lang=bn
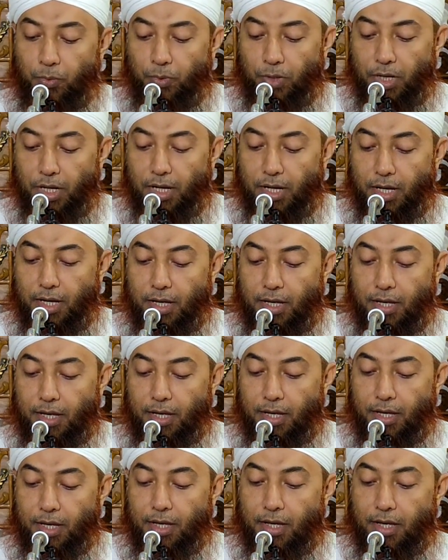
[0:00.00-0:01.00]
ওলা
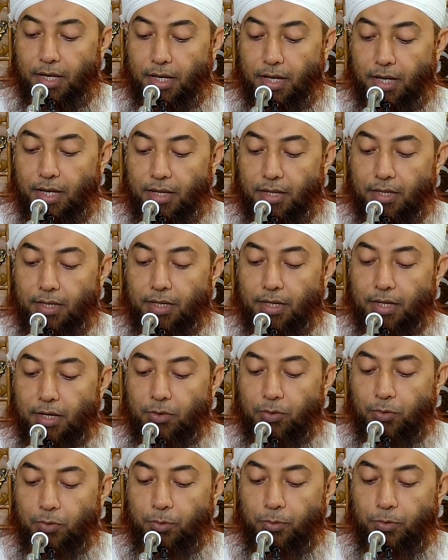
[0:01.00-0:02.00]

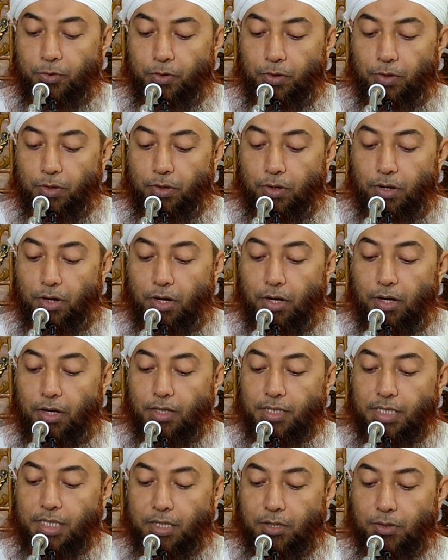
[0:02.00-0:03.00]
ইকাহুমুল
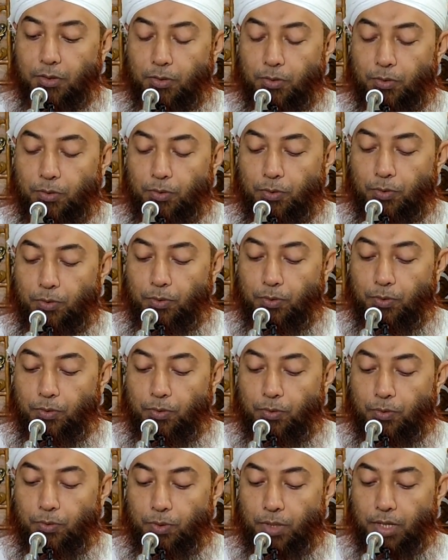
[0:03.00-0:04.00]

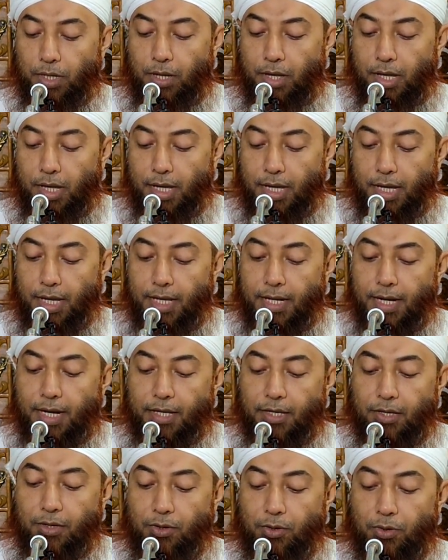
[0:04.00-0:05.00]
খসিরুন
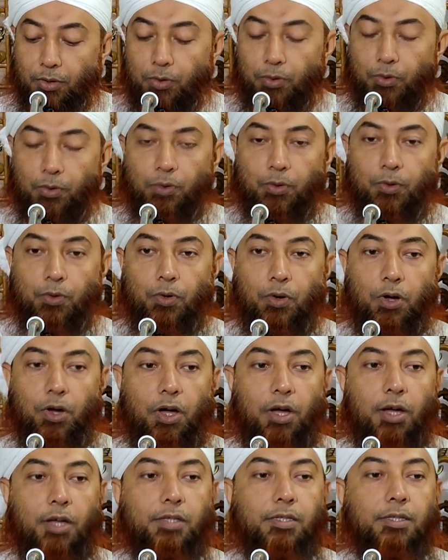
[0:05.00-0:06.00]
এরাই হলো
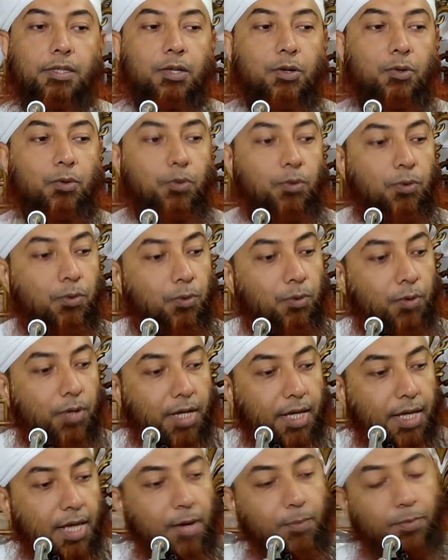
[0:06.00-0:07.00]
খসেরুন
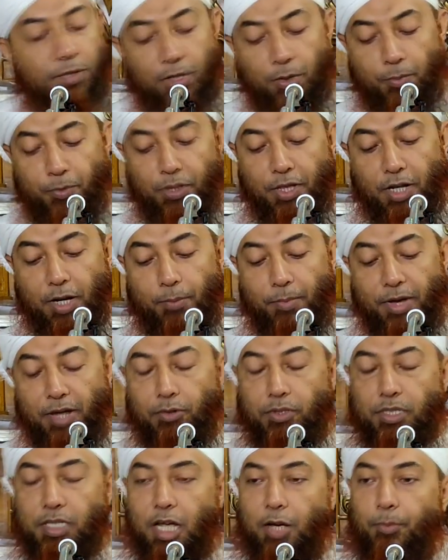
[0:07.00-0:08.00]
কেয়ামতের ময়দানে
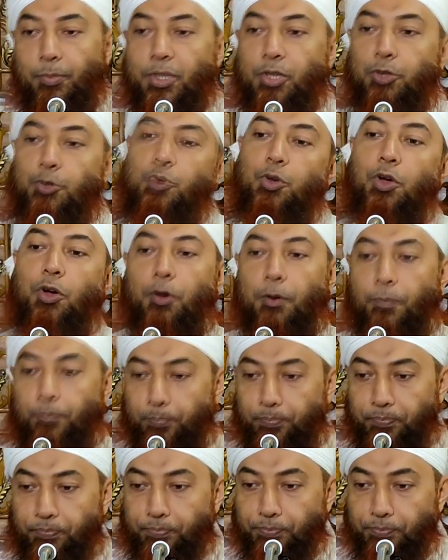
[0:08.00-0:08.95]
মানুষ থাকবে দুই রকম